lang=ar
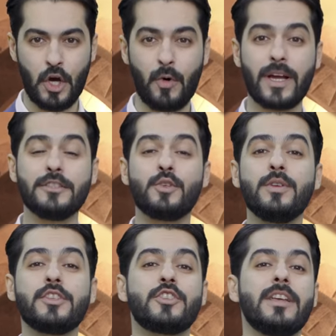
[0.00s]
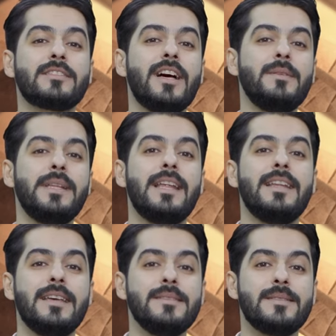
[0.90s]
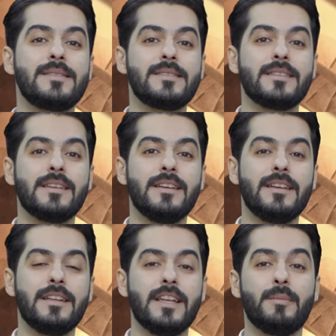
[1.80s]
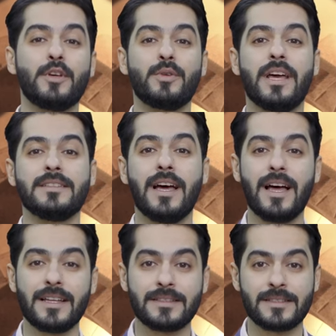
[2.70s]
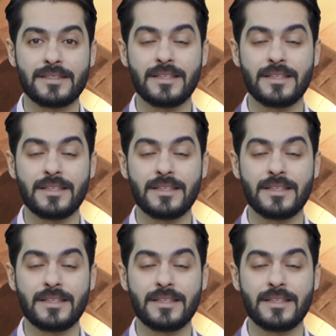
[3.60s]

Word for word: وقد يكون الشيطان من الإنس لما يكون أداة